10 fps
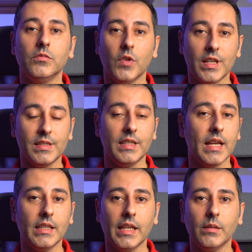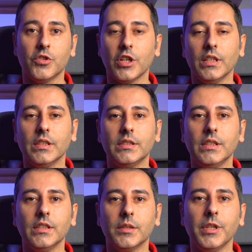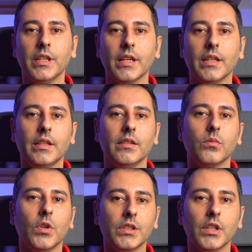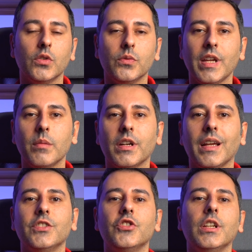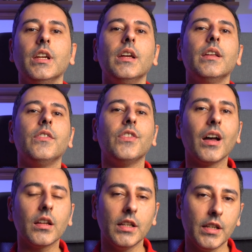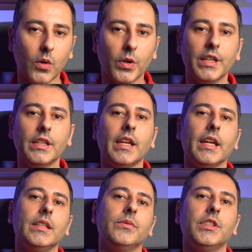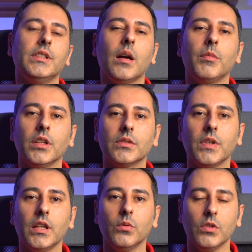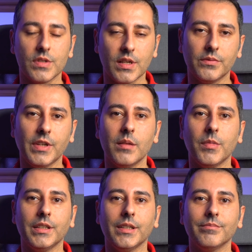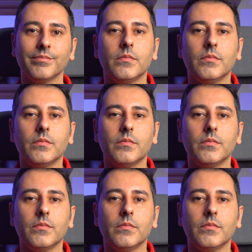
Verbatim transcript: وهالزيادة يعني بشكل كتير كبير يعني واضح أنه في المرة رح يجي نقلة نوعية يعني في دعم الأطفال والأسر في ألمانيا